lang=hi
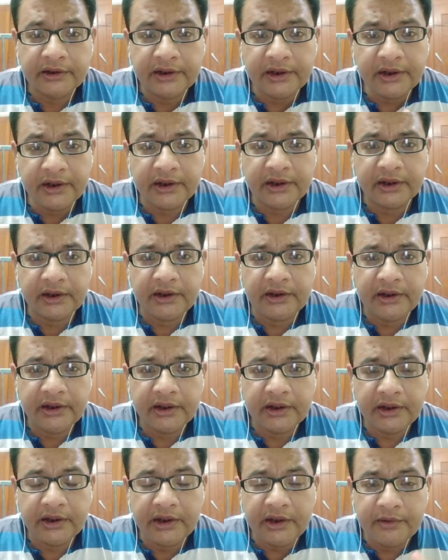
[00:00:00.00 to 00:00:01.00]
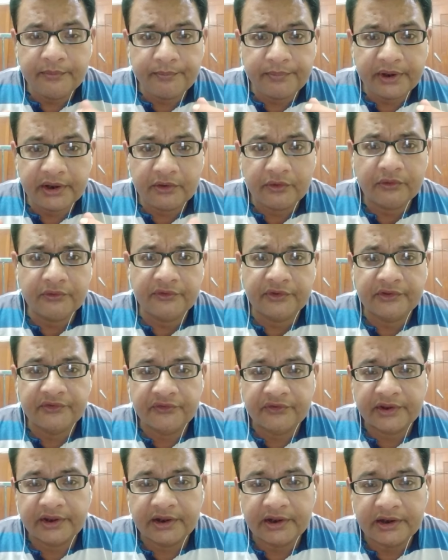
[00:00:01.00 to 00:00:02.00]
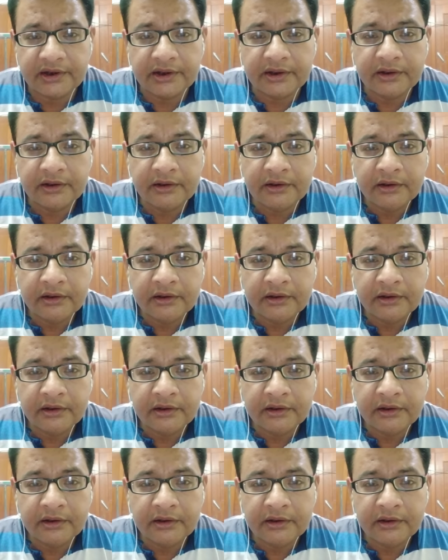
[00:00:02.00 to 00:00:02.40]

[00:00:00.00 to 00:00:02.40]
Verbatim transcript: किन के लिए इन पैथोजेंस के लिए